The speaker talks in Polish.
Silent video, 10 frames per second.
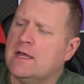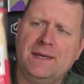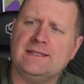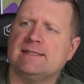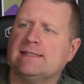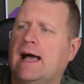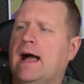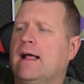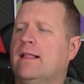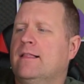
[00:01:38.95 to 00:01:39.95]

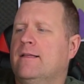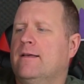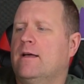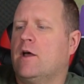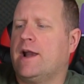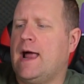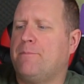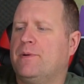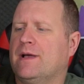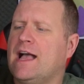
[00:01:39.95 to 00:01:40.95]
Pizza,
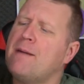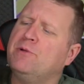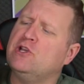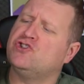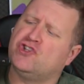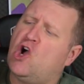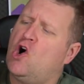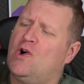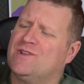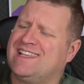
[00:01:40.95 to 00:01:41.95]
Rap
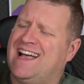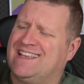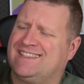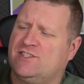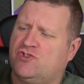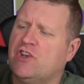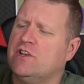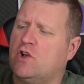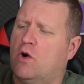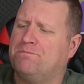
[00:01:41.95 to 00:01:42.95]
capricciosa z
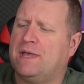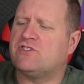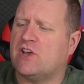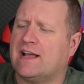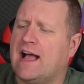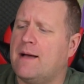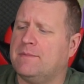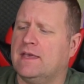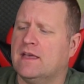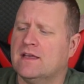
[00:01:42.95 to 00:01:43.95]
szynką,
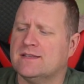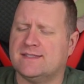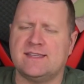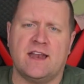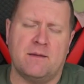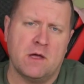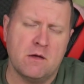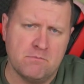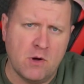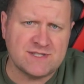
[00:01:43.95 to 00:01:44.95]
pieczarkami, z serem
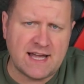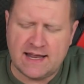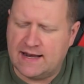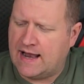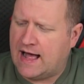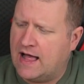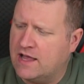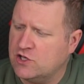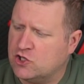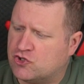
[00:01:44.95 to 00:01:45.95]
mozzarella
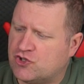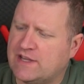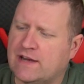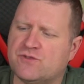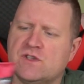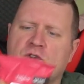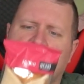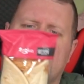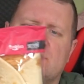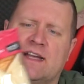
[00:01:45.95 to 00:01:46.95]
i cheddar. Wszystko
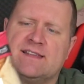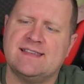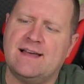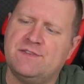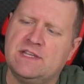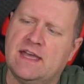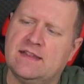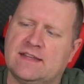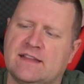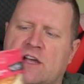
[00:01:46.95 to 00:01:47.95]
to jest tak
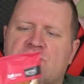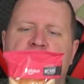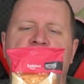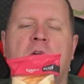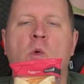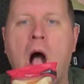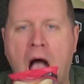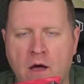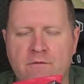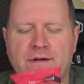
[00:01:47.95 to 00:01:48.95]
zawinięte, tak żeby się
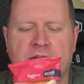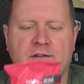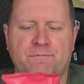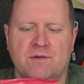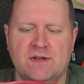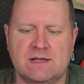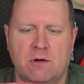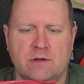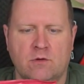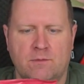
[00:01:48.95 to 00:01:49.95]
fajnie
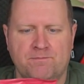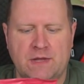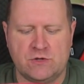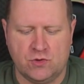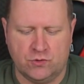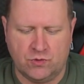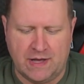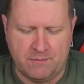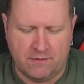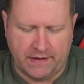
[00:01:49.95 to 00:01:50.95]
wprowadzała do narządu
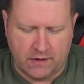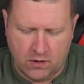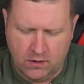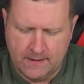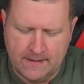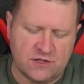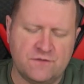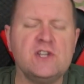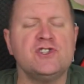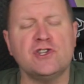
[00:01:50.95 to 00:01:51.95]
gębowego.
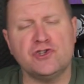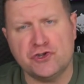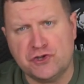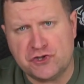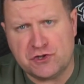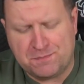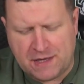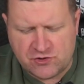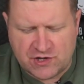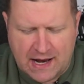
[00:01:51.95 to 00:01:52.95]

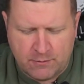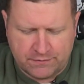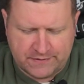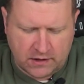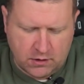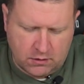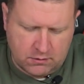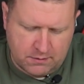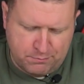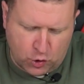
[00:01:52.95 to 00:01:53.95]
235 gramów
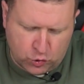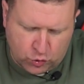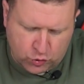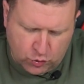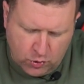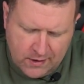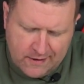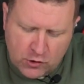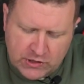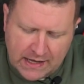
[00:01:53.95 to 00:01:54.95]
tego y, produktu.
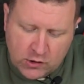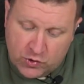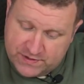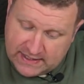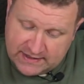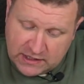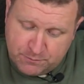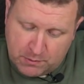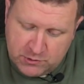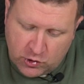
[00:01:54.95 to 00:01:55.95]
Woda, koncentrat
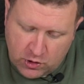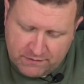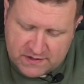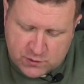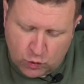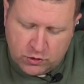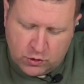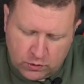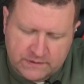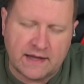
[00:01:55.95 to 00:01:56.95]
pomidorowy, sól,
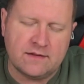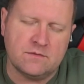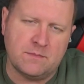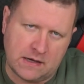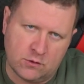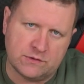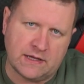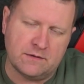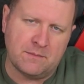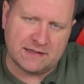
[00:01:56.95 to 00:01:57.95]
gluten, ma
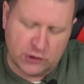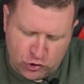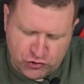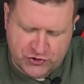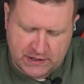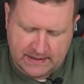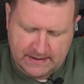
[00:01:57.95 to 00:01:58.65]
gluten, ma drożdże.